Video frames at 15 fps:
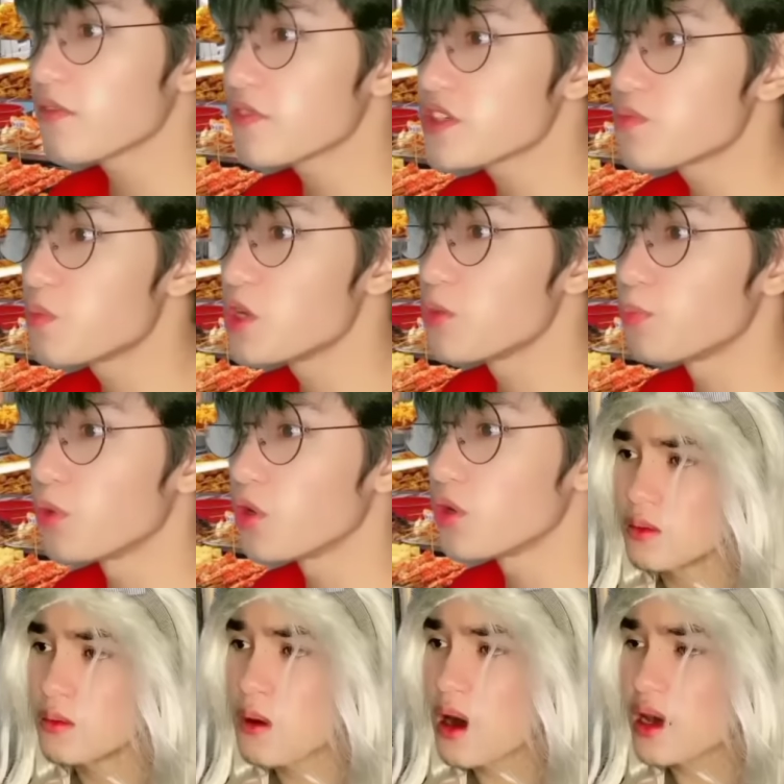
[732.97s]
fishball po.
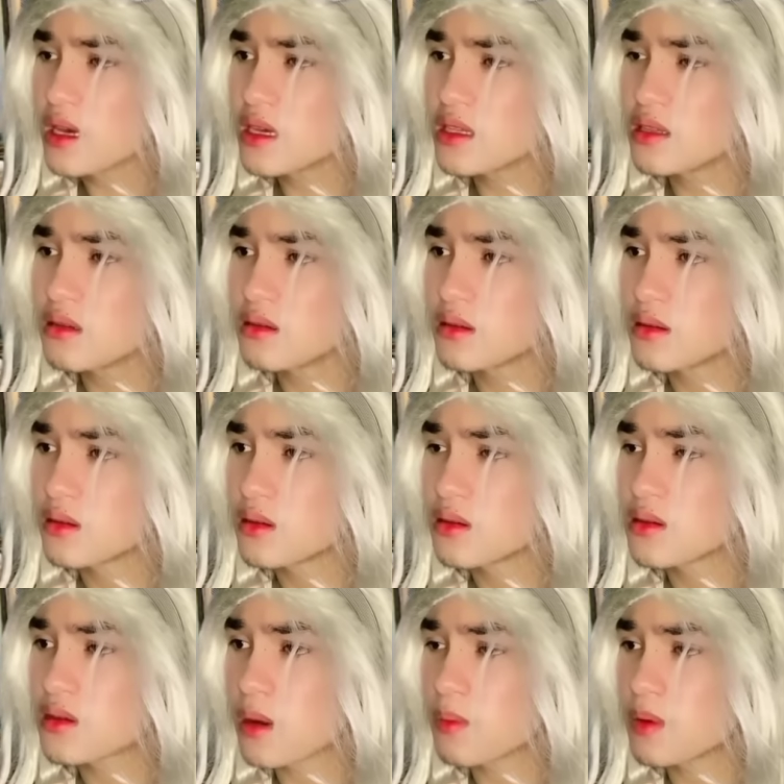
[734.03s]
Joaquin!
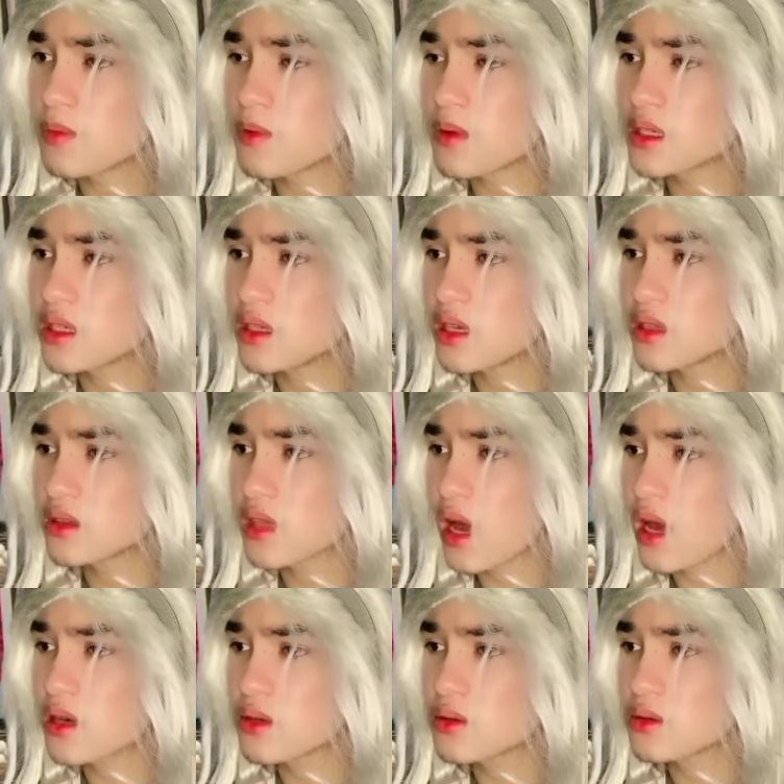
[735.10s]
Sabi mo magde-date
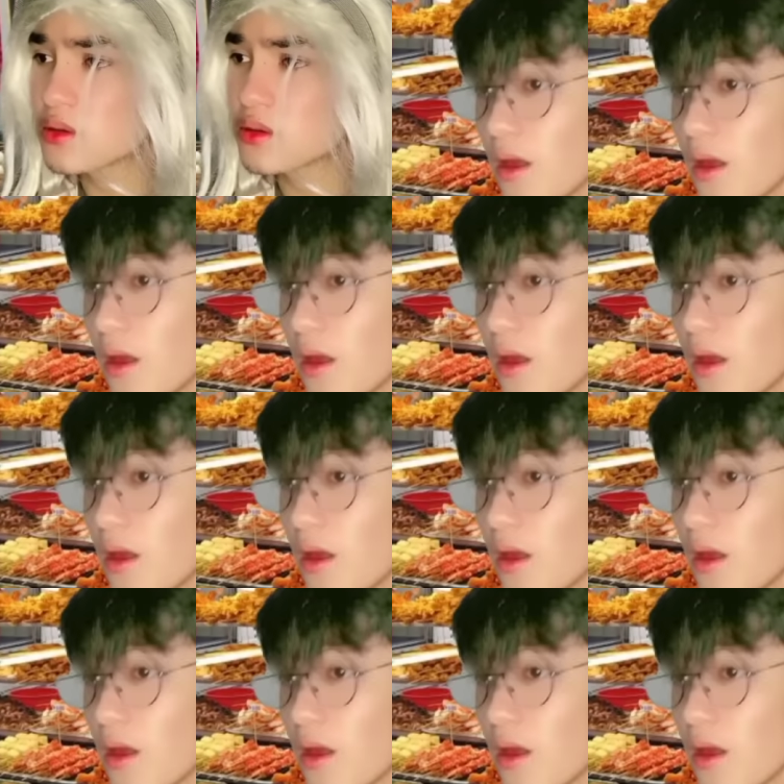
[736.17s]
tayo.